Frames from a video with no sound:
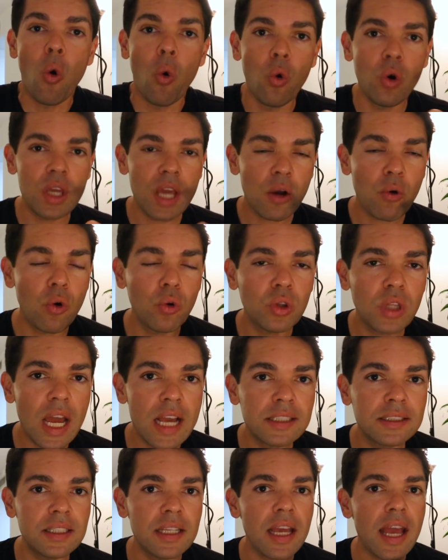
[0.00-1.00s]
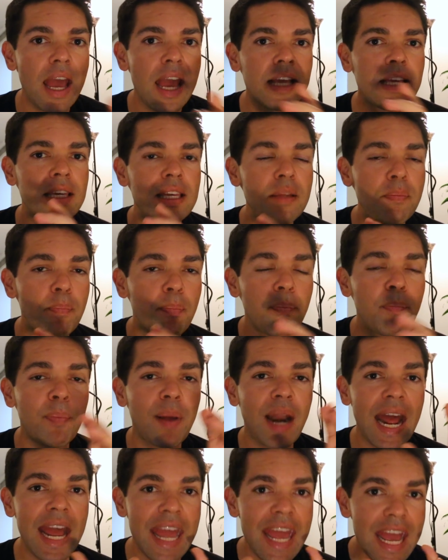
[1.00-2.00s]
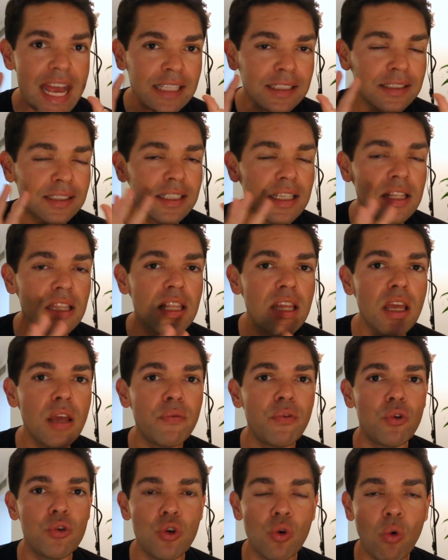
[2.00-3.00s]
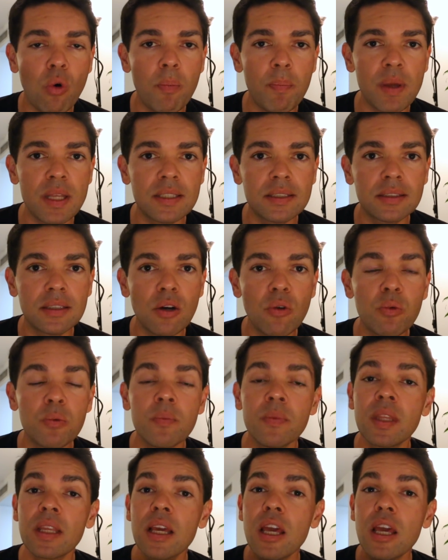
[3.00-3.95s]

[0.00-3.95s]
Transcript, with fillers: O que acontece é que, para esse nível de competição,